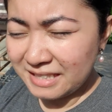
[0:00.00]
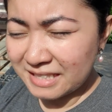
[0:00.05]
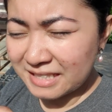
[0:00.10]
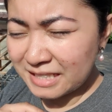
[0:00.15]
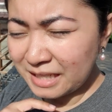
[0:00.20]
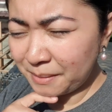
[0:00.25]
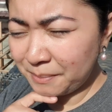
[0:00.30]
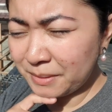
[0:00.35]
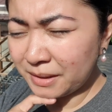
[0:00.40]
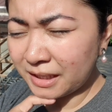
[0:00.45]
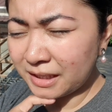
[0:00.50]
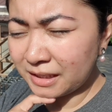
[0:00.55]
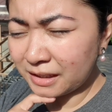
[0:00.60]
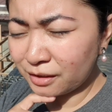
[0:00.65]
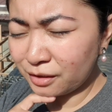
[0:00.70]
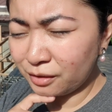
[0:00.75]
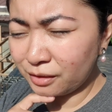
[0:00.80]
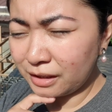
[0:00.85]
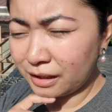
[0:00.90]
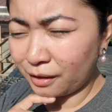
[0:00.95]
sabi nga ng
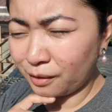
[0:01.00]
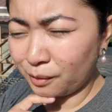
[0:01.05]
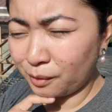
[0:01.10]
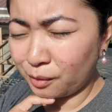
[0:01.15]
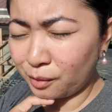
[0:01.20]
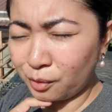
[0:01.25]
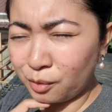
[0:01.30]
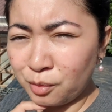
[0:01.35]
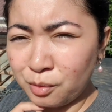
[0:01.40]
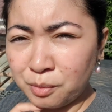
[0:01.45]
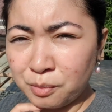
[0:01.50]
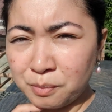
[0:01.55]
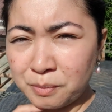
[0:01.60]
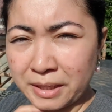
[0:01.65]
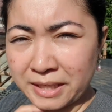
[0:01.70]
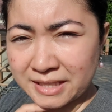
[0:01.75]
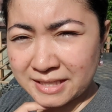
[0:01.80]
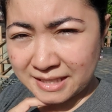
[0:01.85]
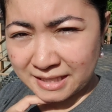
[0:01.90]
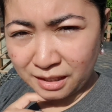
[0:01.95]
lola ko, kung
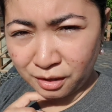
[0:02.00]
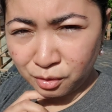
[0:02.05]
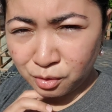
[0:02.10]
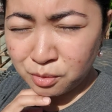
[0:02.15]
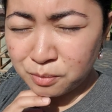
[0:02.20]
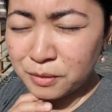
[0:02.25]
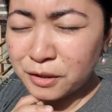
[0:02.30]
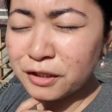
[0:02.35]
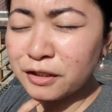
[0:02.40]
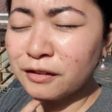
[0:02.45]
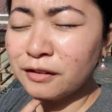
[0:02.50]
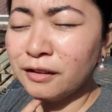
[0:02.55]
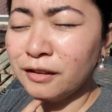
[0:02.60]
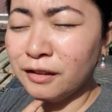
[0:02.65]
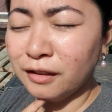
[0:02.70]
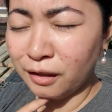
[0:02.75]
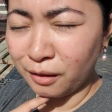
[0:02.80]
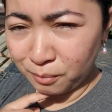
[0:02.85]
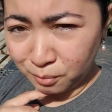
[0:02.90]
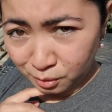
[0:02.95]
maiksi ang kumot,
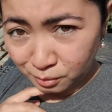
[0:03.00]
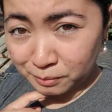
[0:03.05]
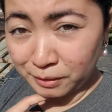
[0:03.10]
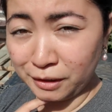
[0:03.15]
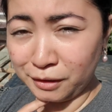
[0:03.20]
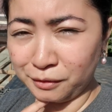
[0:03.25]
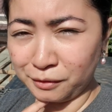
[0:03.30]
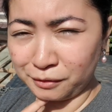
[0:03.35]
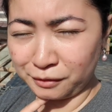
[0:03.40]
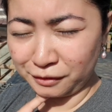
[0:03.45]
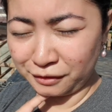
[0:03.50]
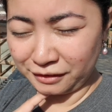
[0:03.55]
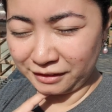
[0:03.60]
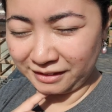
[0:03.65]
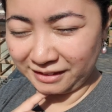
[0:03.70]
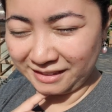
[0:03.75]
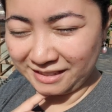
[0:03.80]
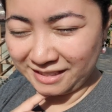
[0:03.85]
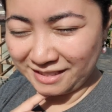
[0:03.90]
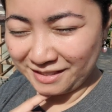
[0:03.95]
bumalok to.
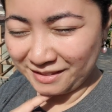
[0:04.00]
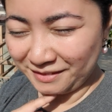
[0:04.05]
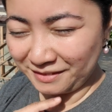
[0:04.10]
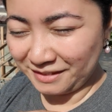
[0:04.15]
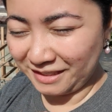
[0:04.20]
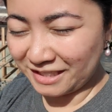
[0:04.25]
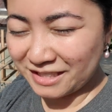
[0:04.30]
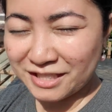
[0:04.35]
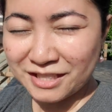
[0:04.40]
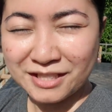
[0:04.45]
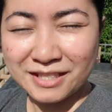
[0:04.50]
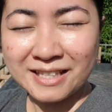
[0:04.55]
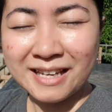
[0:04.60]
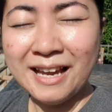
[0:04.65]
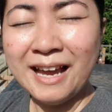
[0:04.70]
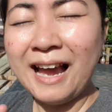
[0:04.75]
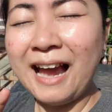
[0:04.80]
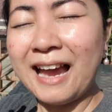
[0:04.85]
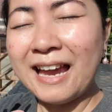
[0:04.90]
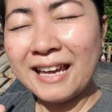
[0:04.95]
So let's,
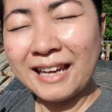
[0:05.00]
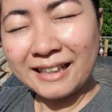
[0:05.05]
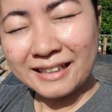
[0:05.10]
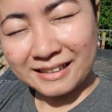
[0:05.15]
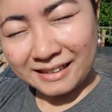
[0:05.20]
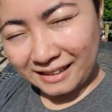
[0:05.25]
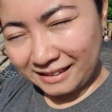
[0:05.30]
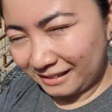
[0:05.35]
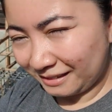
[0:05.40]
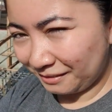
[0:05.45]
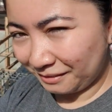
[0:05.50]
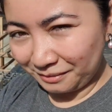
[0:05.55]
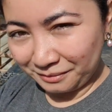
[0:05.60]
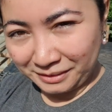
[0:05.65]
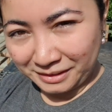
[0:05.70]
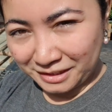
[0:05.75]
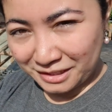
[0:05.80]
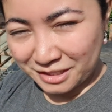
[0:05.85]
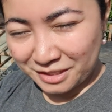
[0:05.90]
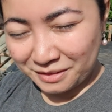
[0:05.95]
I
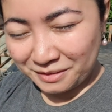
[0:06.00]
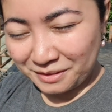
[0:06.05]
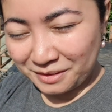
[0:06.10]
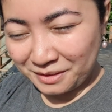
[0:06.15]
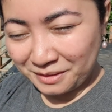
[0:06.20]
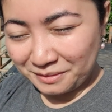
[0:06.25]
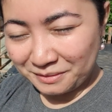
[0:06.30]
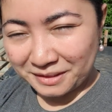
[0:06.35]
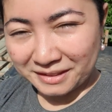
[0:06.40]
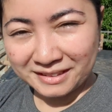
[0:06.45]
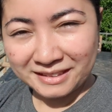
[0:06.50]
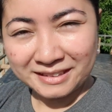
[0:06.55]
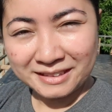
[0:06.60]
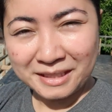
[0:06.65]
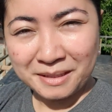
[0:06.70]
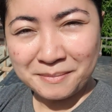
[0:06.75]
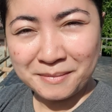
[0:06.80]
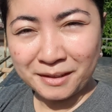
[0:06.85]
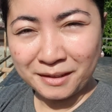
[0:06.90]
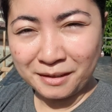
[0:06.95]
will show you what the
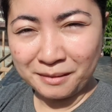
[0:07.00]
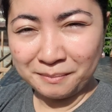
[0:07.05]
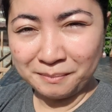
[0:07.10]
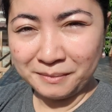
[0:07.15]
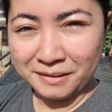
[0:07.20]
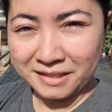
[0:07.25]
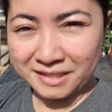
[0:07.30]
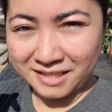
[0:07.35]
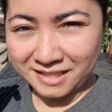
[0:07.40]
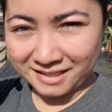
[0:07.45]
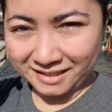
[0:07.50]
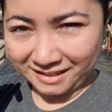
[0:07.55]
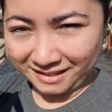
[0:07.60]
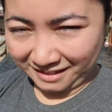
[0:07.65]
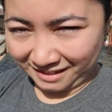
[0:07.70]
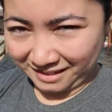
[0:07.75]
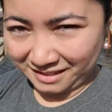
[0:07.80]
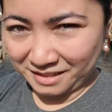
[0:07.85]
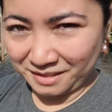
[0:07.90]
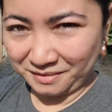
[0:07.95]
team accomplished
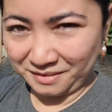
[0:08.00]
this